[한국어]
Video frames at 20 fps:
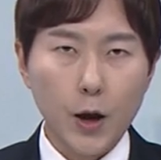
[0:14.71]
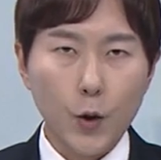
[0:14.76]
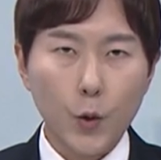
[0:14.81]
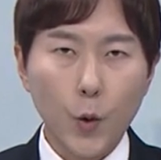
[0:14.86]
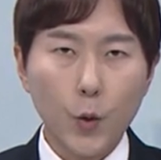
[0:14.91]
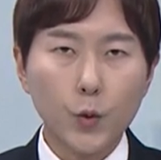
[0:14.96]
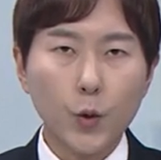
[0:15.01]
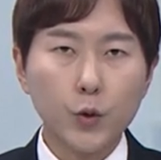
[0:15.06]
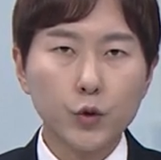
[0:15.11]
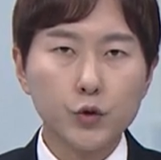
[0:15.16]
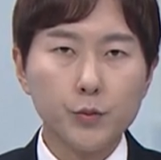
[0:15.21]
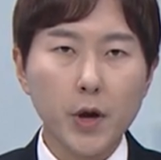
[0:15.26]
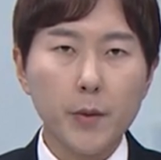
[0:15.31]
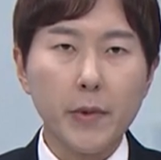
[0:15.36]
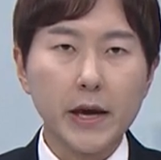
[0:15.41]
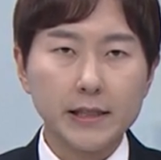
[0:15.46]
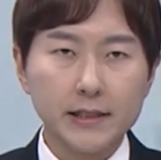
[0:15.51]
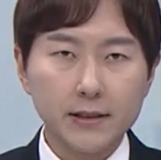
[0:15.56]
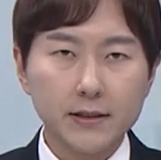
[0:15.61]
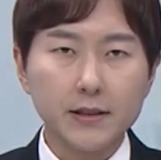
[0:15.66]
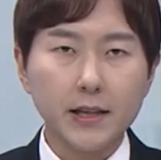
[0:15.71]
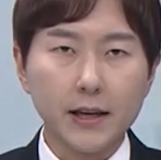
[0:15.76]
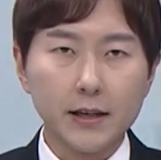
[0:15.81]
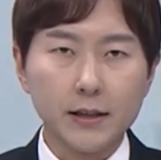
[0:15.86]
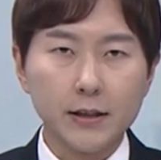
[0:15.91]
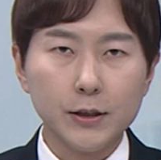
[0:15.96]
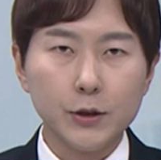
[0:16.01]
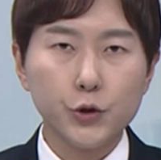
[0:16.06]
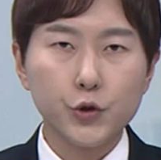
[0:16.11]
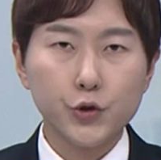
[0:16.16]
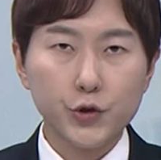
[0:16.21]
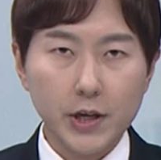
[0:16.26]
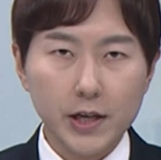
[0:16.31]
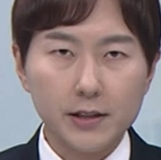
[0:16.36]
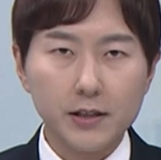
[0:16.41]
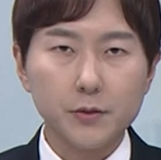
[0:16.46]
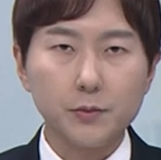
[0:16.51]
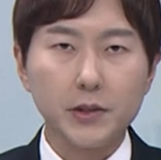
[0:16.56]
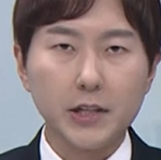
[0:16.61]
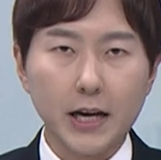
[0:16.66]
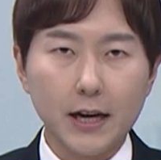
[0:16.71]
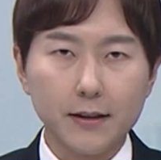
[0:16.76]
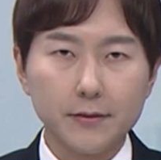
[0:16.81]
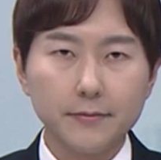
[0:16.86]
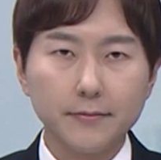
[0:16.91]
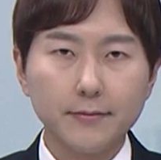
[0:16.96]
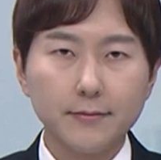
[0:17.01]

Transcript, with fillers: 공공구매 매칭데이 취재했습니다.